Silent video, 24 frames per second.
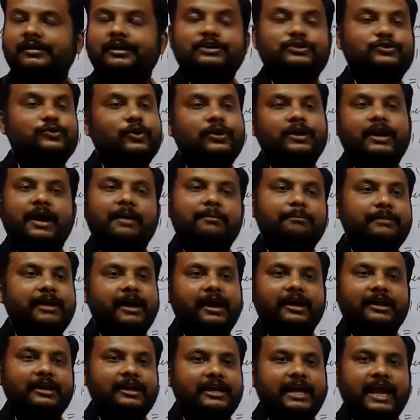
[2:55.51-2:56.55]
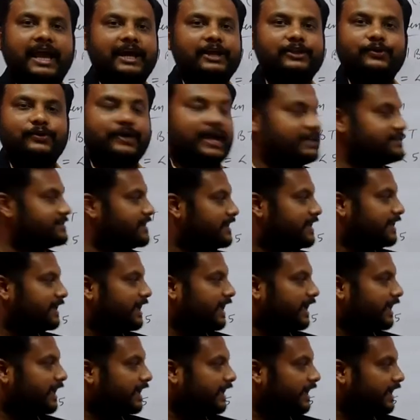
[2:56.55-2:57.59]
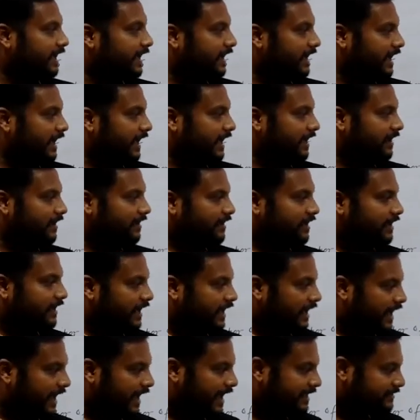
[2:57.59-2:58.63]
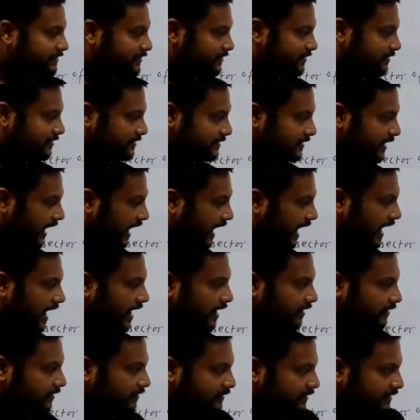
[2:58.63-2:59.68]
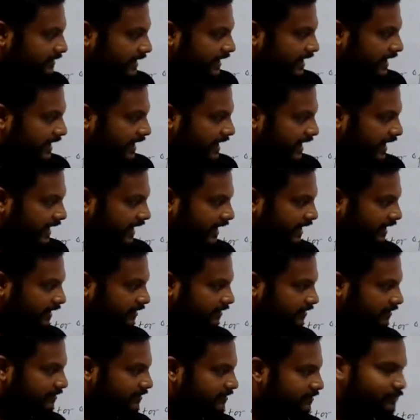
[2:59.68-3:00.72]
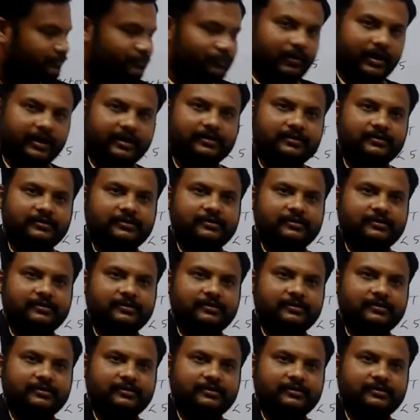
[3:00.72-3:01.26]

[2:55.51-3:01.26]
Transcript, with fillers: इसको नाम में अगर लिखेंगे तो कैसे लिखेंगे ए एस आर ये है एंगल वन